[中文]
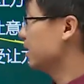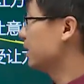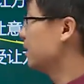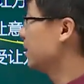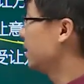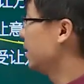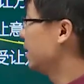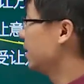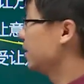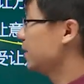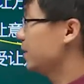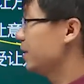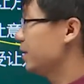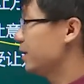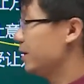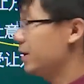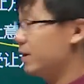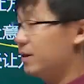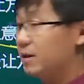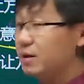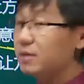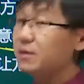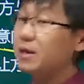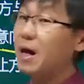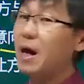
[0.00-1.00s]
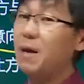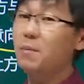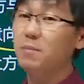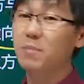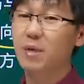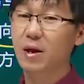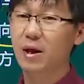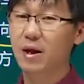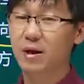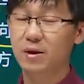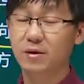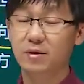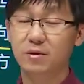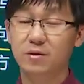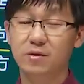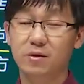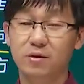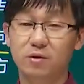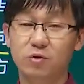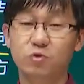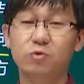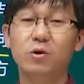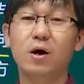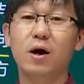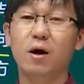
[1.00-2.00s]
个人啊谈判
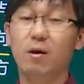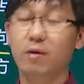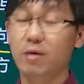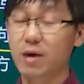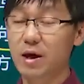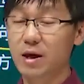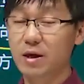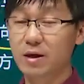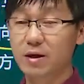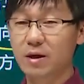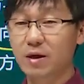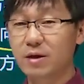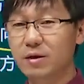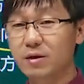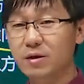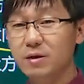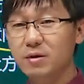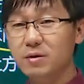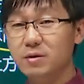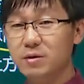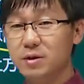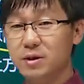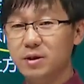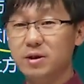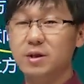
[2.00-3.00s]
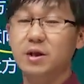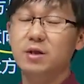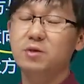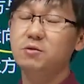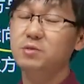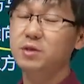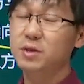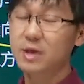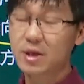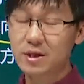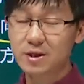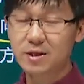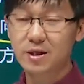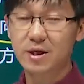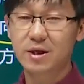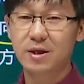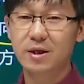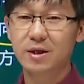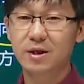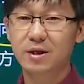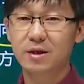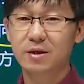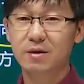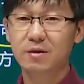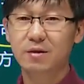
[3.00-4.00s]
说好的，然后直接就签协
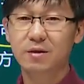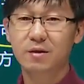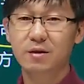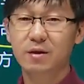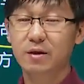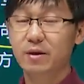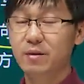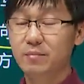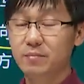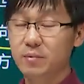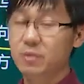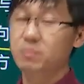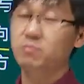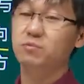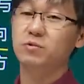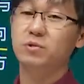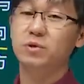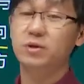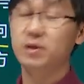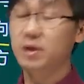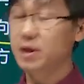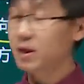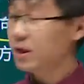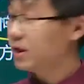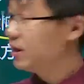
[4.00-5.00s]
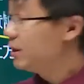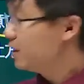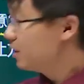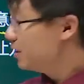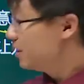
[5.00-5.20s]
议啊，并不是这样，